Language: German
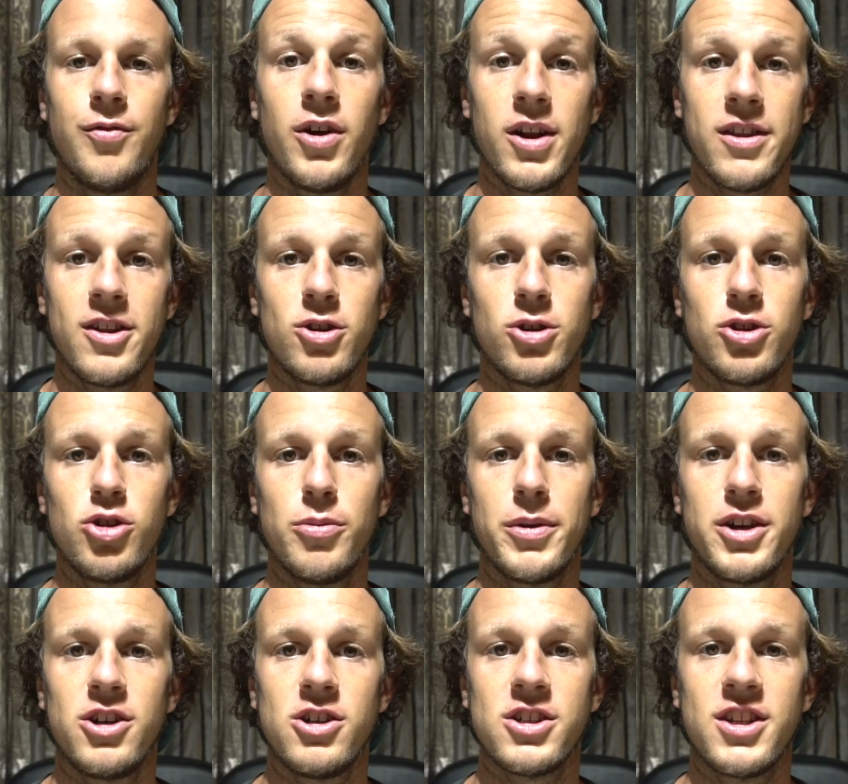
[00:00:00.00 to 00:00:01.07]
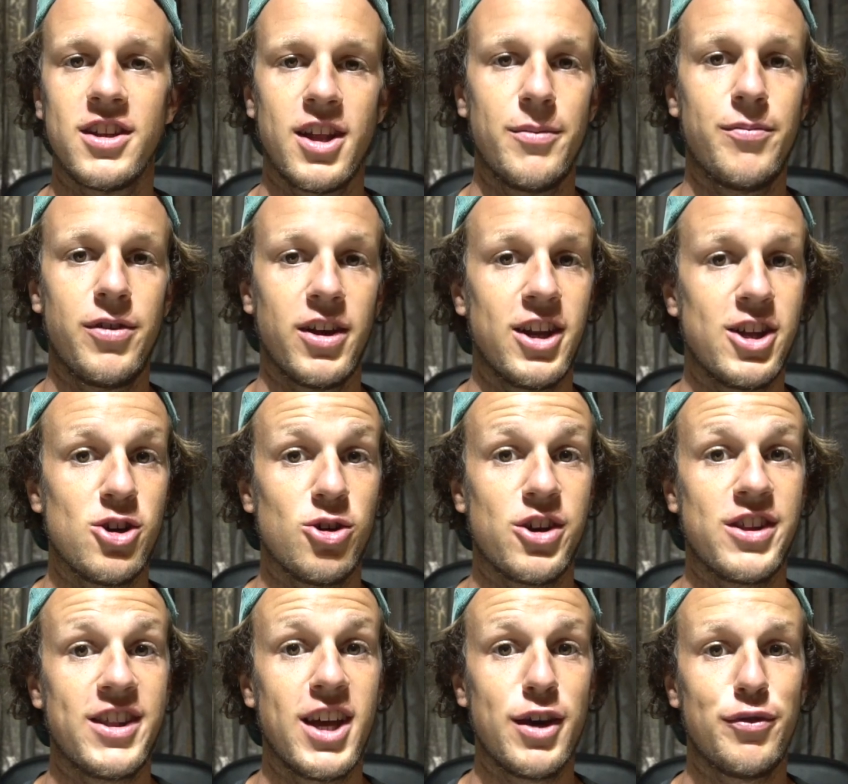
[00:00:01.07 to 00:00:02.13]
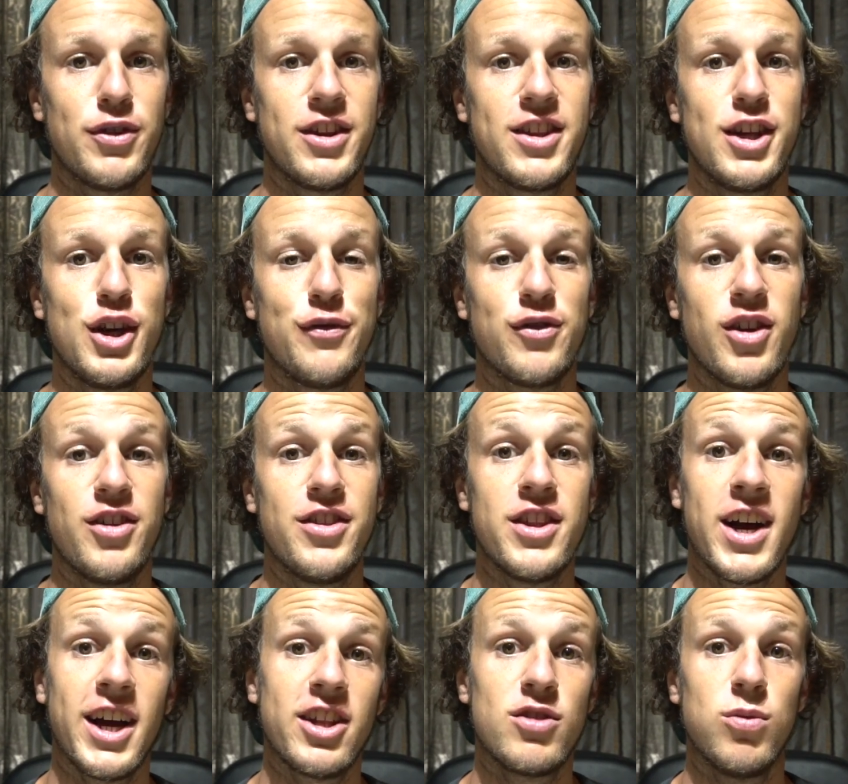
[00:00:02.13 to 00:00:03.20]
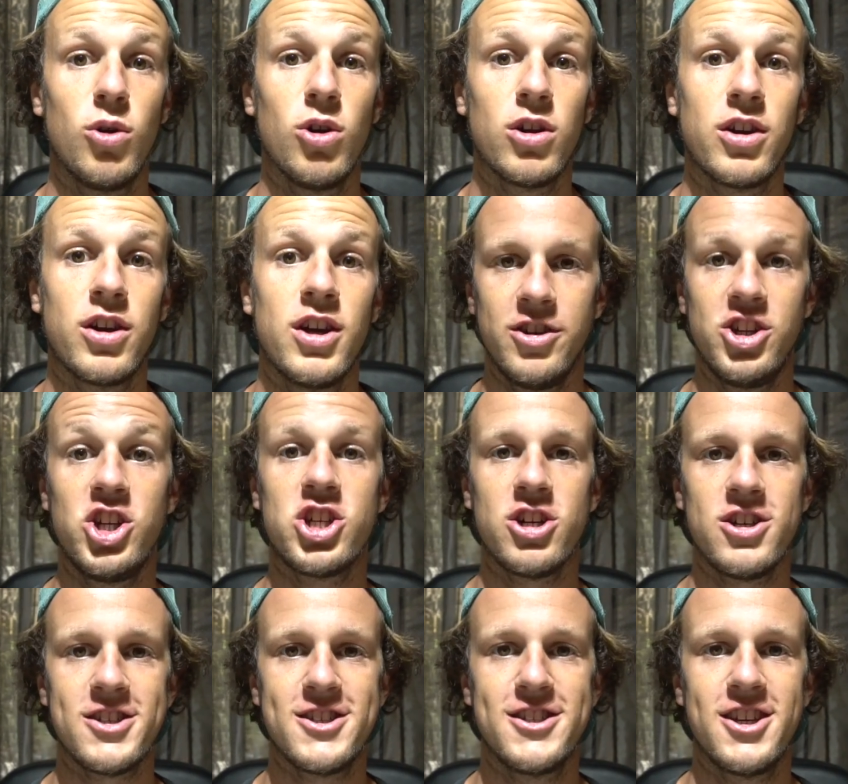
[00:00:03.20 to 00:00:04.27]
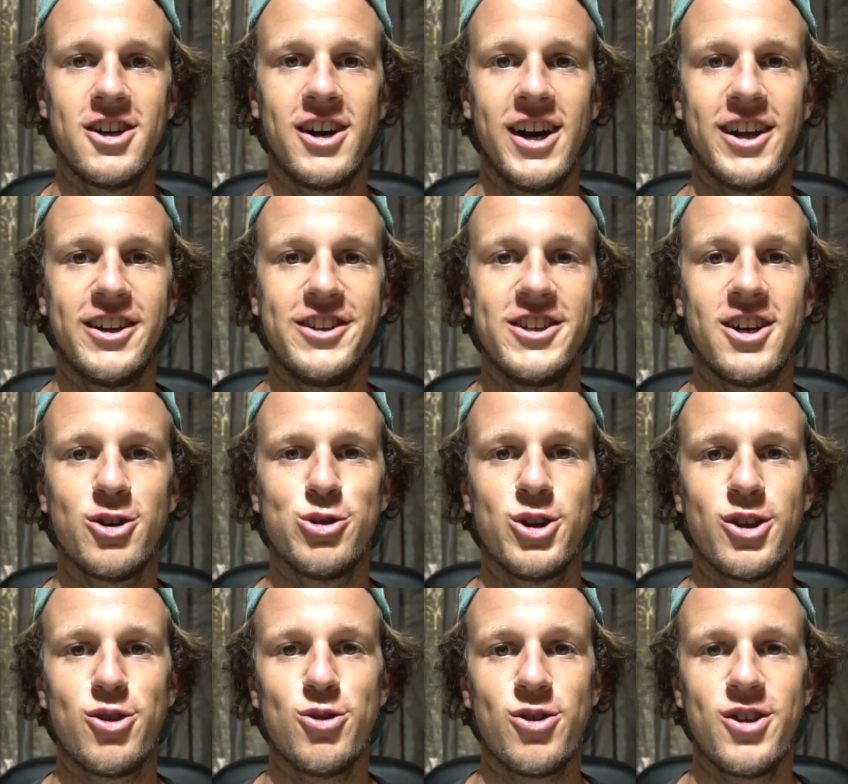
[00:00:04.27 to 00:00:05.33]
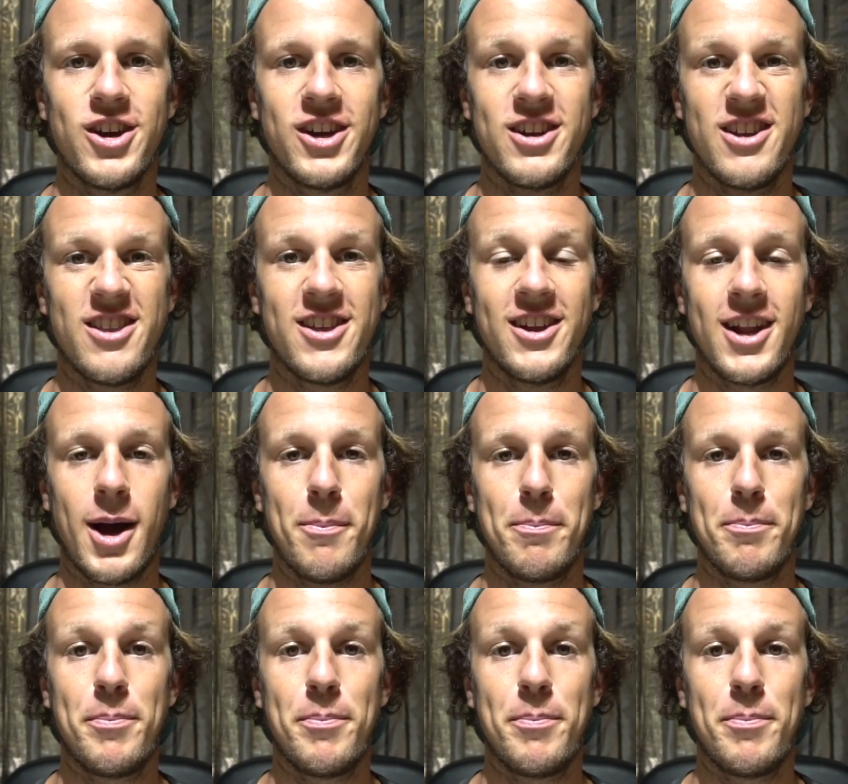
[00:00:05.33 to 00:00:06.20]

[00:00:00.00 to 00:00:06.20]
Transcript: Falls ihr dort übernachtet, empfehle ich euch definitiv den Nightwalk. Die Chancen da einen Jaguar zu sehen sind ein